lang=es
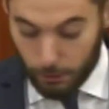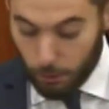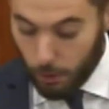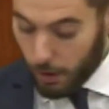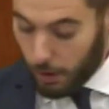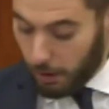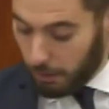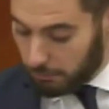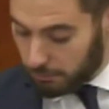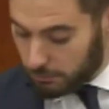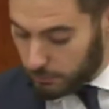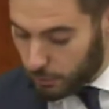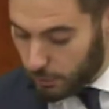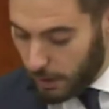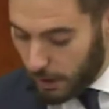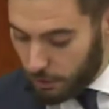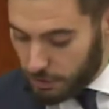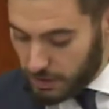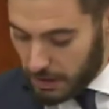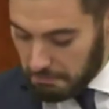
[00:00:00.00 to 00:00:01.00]
Y luego,
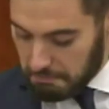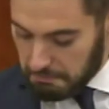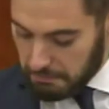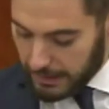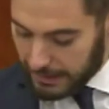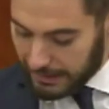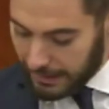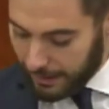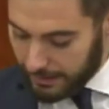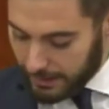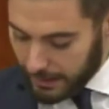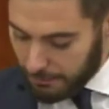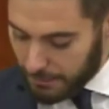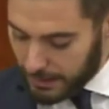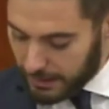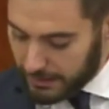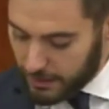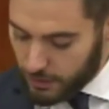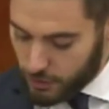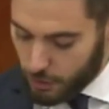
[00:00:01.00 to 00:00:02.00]
una cosa
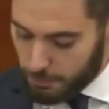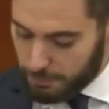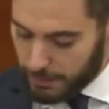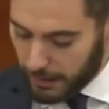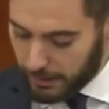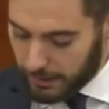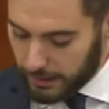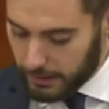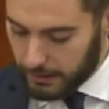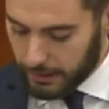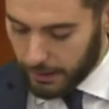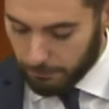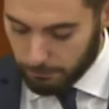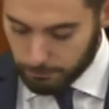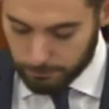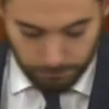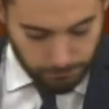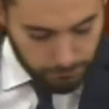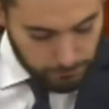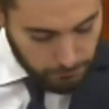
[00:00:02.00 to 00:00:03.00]
verdaderamente
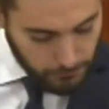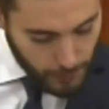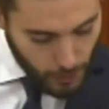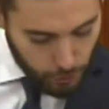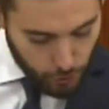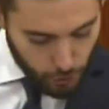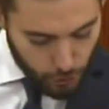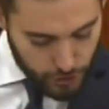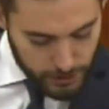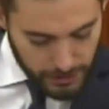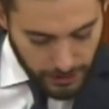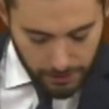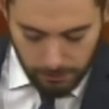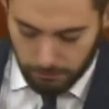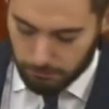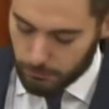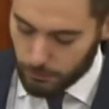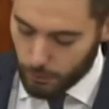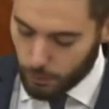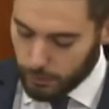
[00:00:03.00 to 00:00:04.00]
sorprendente. Nos
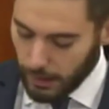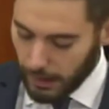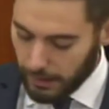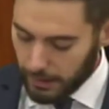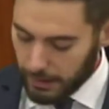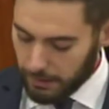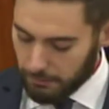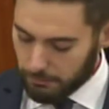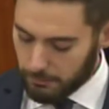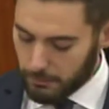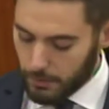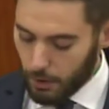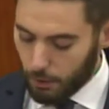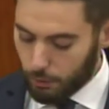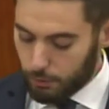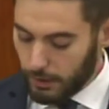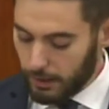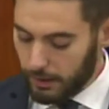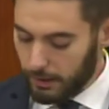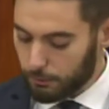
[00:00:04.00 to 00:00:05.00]
traen una ley,
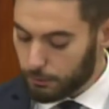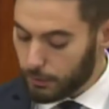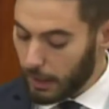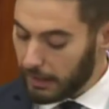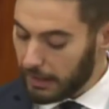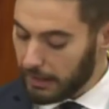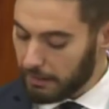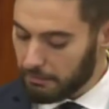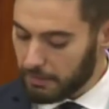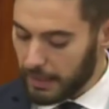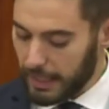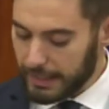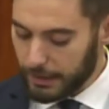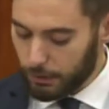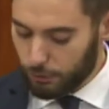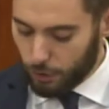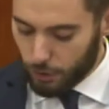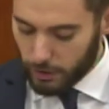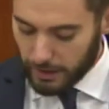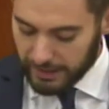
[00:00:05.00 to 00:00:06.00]
una, ley que
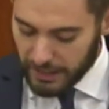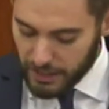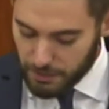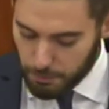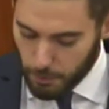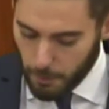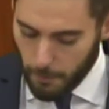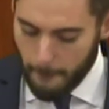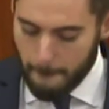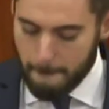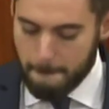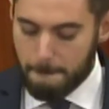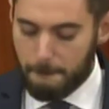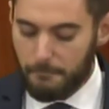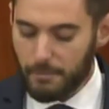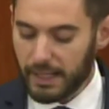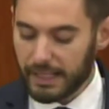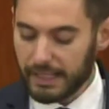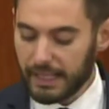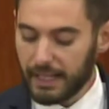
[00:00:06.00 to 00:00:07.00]
crea un organismo
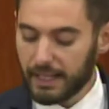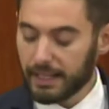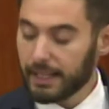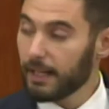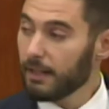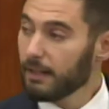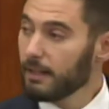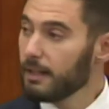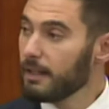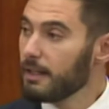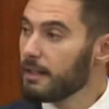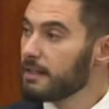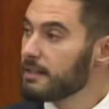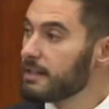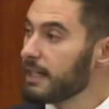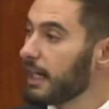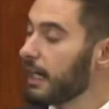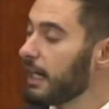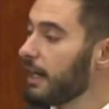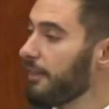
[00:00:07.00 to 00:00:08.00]
en el que
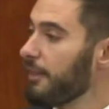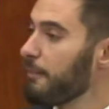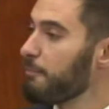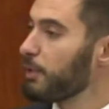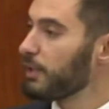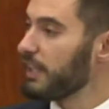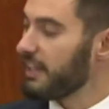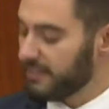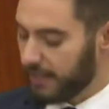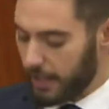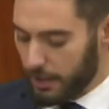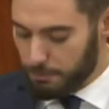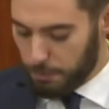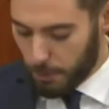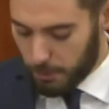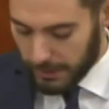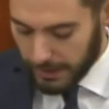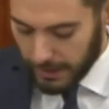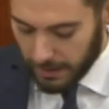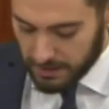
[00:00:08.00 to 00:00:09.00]
se ejercen potestades
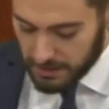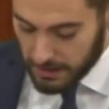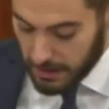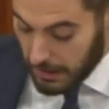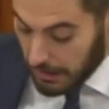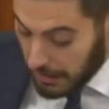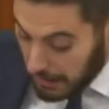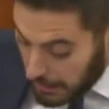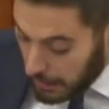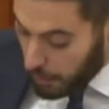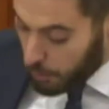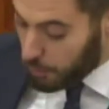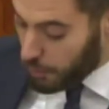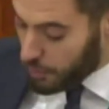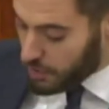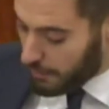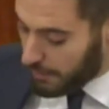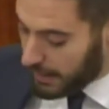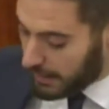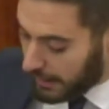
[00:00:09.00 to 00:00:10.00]
públicas y,
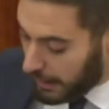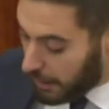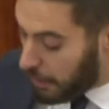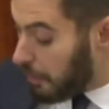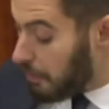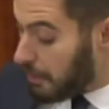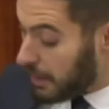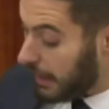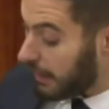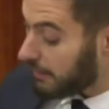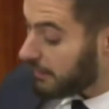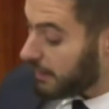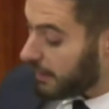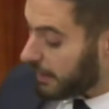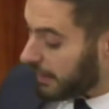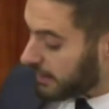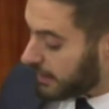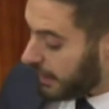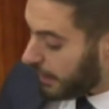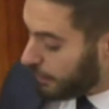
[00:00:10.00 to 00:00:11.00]
curiosamente, con
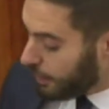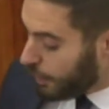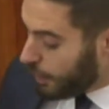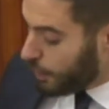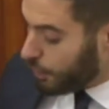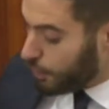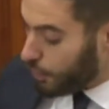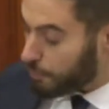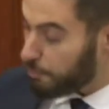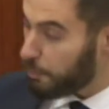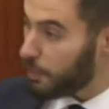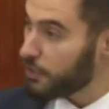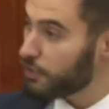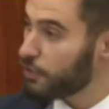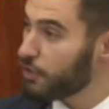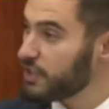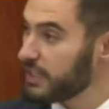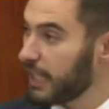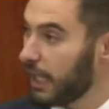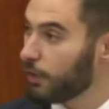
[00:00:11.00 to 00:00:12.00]
carácter general, los
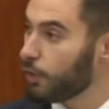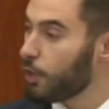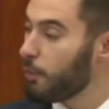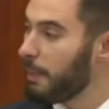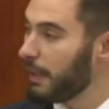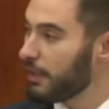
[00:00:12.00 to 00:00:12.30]
puestos serán